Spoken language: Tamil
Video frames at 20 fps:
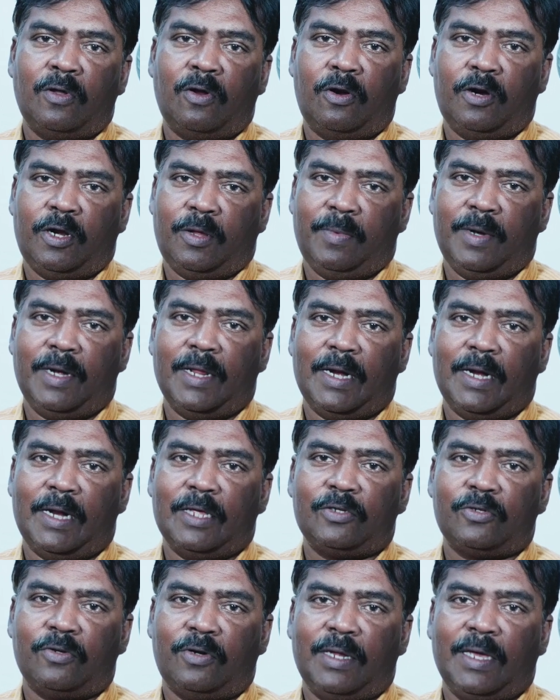ஆடியோ மீடியாவில்
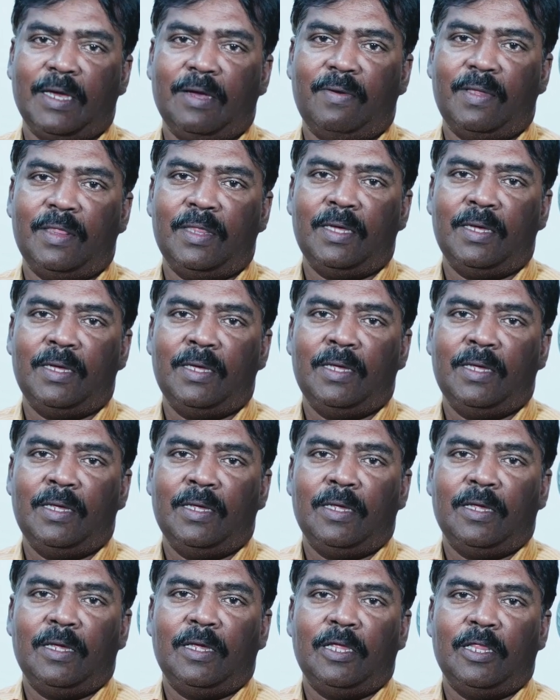ஸோ நீங்கள் வந்து
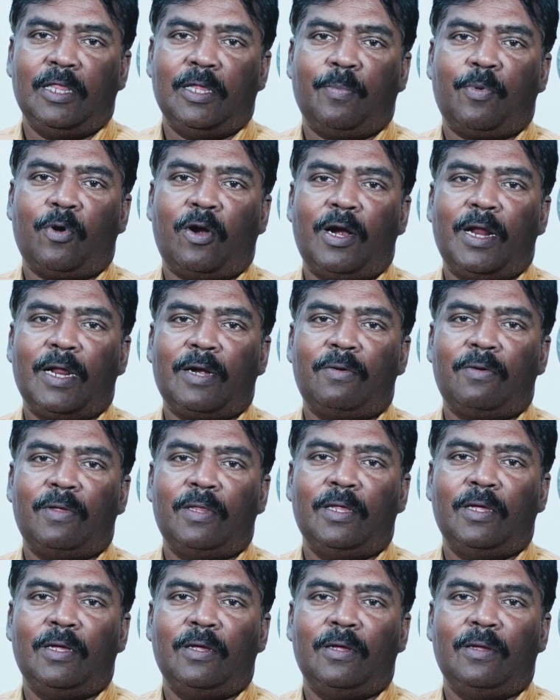இந்த ப்ராடக்ட்
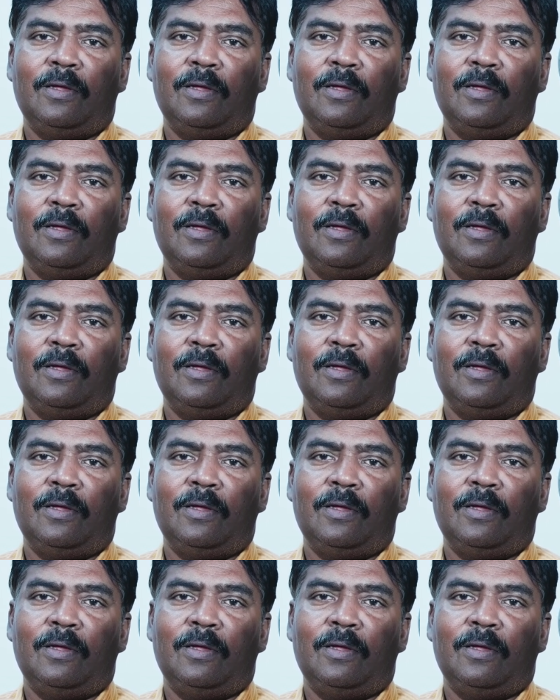வந்து